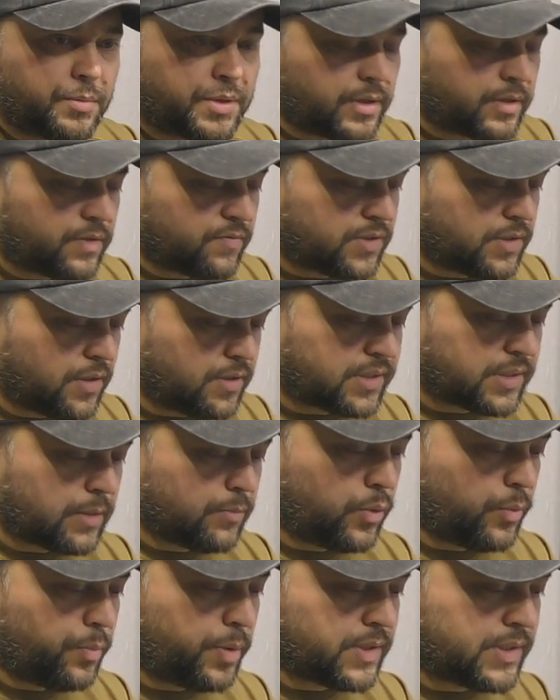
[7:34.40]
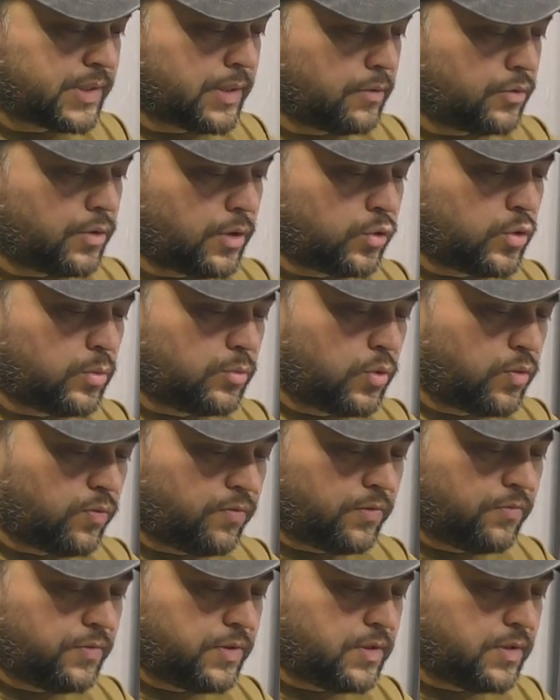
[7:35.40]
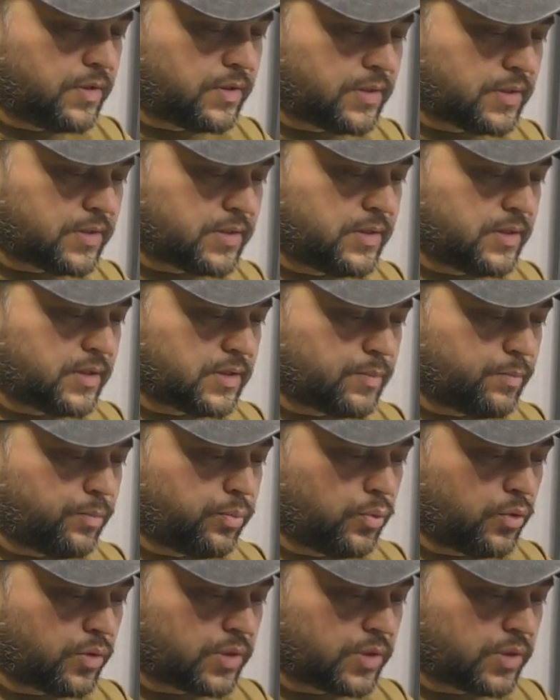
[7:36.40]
я не взял с собой прицел, но я думаю, вы видите здесь по